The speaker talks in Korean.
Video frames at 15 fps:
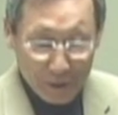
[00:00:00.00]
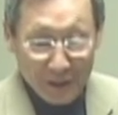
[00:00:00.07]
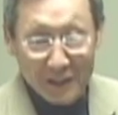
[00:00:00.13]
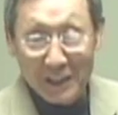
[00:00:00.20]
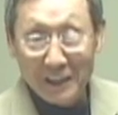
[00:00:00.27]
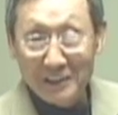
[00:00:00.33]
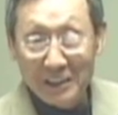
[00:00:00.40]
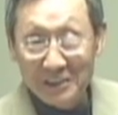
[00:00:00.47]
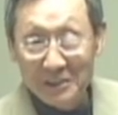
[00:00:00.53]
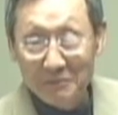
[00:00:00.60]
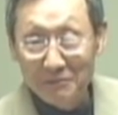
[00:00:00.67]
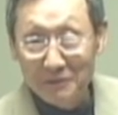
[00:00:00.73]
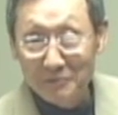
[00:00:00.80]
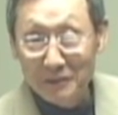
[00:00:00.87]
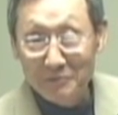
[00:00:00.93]
편하다
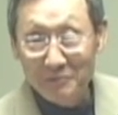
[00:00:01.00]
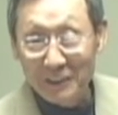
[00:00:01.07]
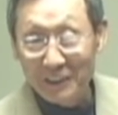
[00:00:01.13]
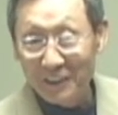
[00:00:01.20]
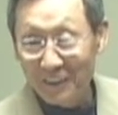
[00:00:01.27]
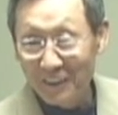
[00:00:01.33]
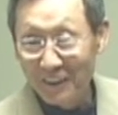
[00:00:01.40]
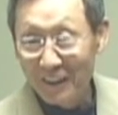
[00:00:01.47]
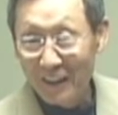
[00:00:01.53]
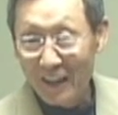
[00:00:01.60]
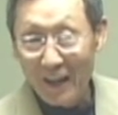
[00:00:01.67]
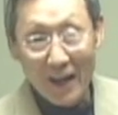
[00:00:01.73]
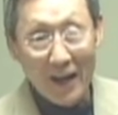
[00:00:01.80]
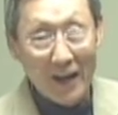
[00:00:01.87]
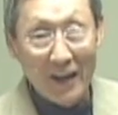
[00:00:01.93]
싶으면 뭐예요?
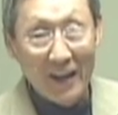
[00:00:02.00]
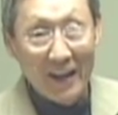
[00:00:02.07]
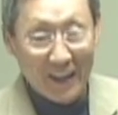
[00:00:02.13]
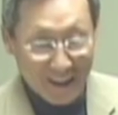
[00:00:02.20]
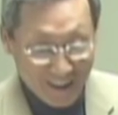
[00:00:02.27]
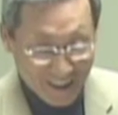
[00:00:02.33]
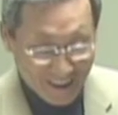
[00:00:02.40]
안 해.